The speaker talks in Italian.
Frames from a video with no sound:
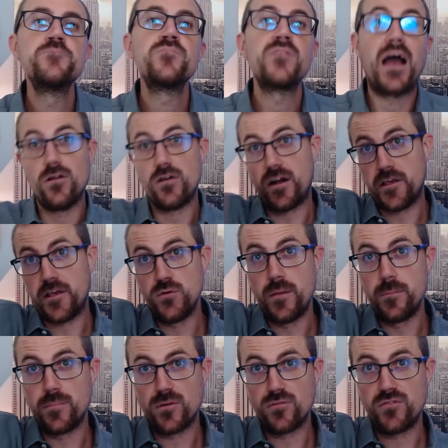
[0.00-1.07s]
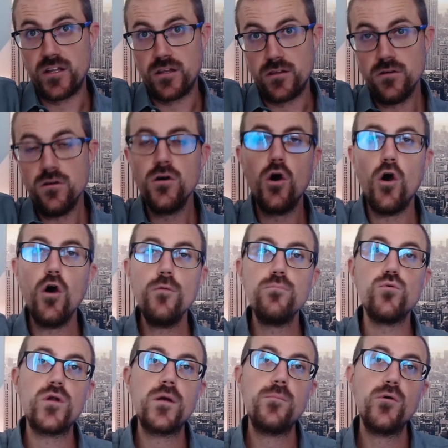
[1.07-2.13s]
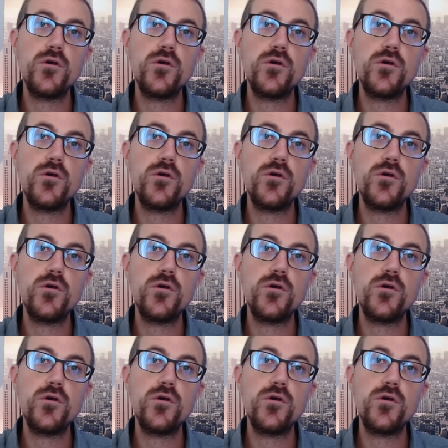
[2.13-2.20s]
allora chiude in profitto oppure può